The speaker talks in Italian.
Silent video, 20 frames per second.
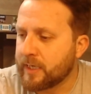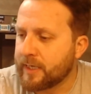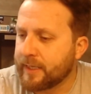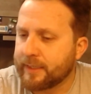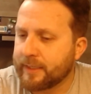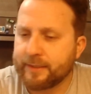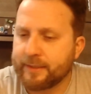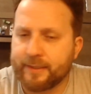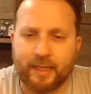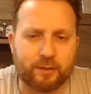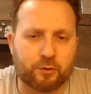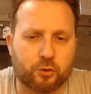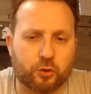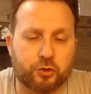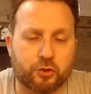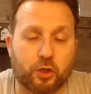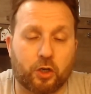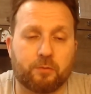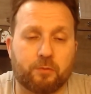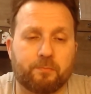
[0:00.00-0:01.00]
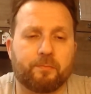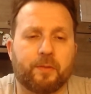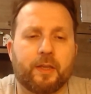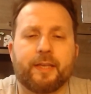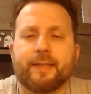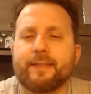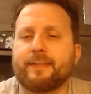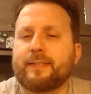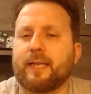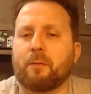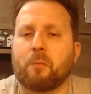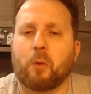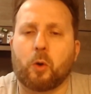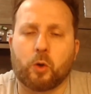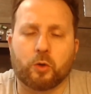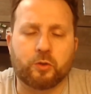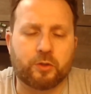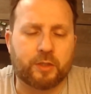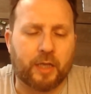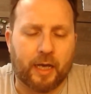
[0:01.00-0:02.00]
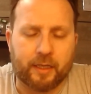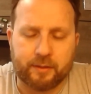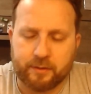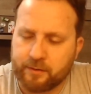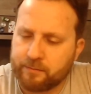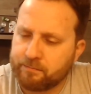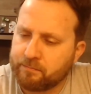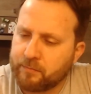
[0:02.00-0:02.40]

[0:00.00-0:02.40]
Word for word: Detto ciò, siamo contati.